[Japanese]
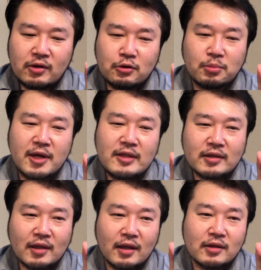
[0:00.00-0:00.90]
不満
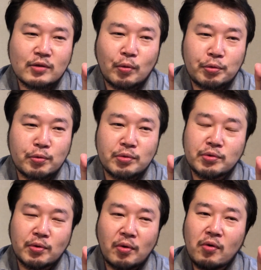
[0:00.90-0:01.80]
点とい
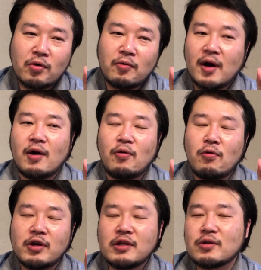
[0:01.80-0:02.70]
うところは
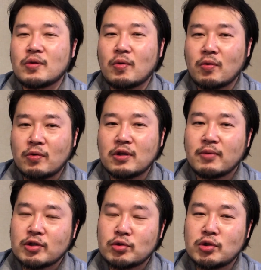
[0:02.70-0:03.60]
大きなところで
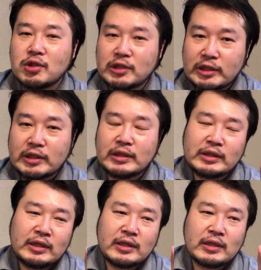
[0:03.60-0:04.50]
は正直
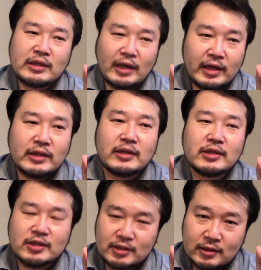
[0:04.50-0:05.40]
ないで
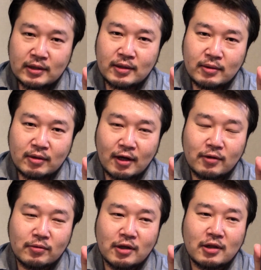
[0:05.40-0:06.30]
す。あ
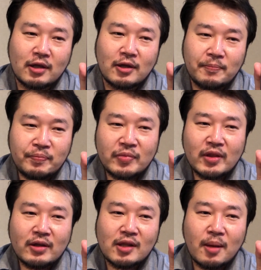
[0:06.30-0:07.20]
のだって
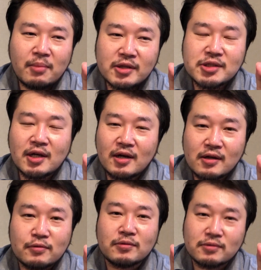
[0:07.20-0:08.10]
端末価
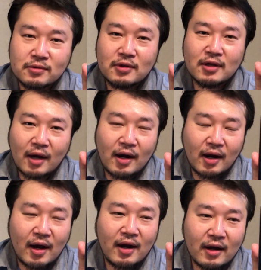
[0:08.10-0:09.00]
格から
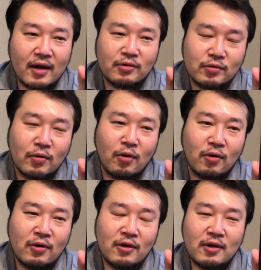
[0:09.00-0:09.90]
考えると
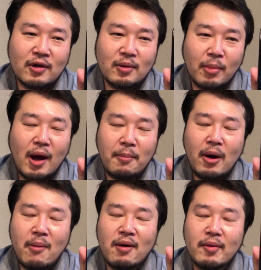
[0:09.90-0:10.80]
まあ
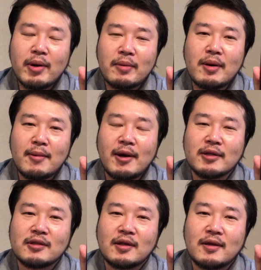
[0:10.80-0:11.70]
まあまあまあまあま
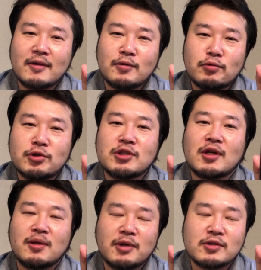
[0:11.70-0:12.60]
あって許し
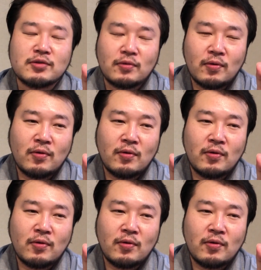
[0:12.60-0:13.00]
ちゃいますよ。